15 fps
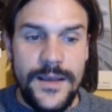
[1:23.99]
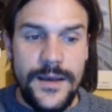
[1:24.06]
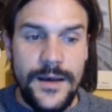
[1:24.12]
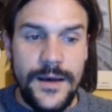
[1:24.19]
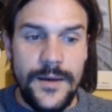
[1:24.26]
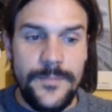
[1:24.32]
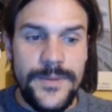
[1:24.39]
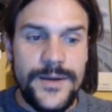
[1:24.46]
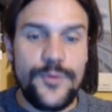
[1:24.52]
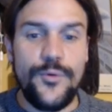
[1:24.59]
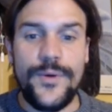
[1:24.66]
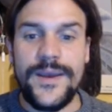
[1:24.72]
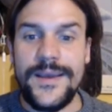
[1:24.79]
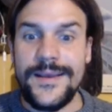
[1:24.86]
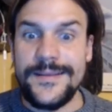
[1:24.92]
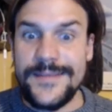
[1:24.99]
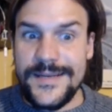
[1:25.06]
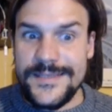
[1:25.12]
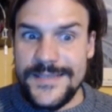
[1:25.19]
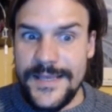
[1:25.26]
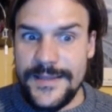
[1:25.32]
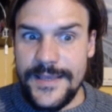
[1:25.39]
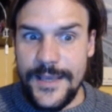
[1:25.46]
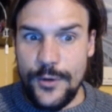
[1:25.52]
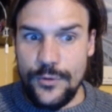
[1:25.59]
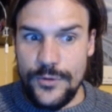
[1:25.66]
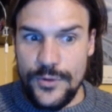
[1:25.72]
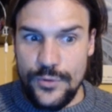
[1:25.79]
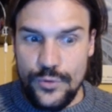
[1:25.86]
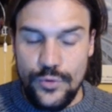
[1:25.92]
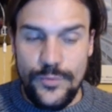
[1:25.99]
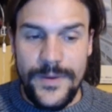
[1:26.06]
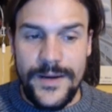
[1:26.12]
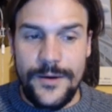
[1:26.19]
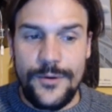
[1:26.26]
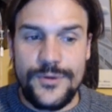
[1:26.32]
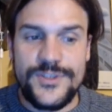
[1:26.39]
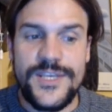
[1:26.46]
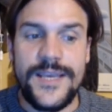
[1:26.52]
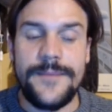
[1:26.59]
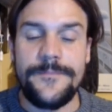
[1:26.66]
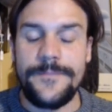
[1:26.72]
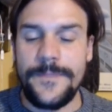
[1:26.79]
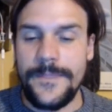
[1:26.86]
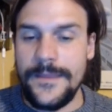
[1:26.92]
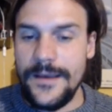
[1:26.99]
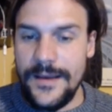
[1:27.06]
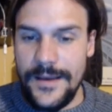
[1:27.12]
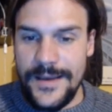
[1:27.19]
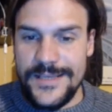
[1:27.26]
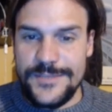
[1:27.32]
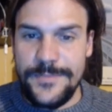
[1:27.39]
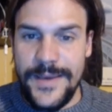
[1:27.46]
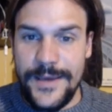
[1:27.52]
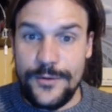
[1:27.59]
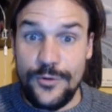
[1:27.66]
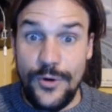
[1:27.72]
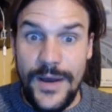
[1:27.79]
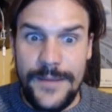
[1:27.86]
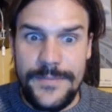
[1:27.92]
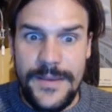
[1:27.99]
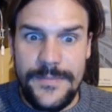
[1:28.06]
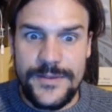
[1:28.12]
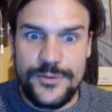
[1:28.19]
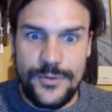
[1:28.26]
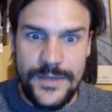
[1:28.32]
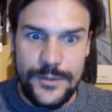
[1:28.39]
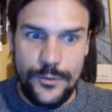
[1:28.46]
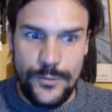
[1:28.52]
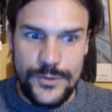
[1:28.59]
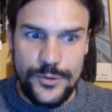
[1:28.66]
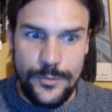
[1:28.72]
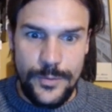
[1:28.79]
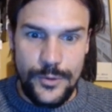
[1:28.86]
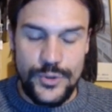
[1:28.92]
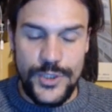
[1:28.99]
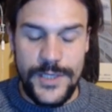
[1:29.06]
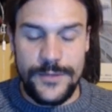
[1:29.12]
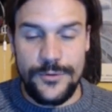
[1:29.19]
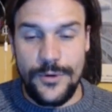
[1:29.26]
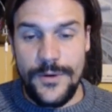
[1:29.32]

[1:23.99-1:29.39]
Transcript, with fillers: Eh, per cui interessante che un youtuber così eh, esperto abbia menzionato questo progetto.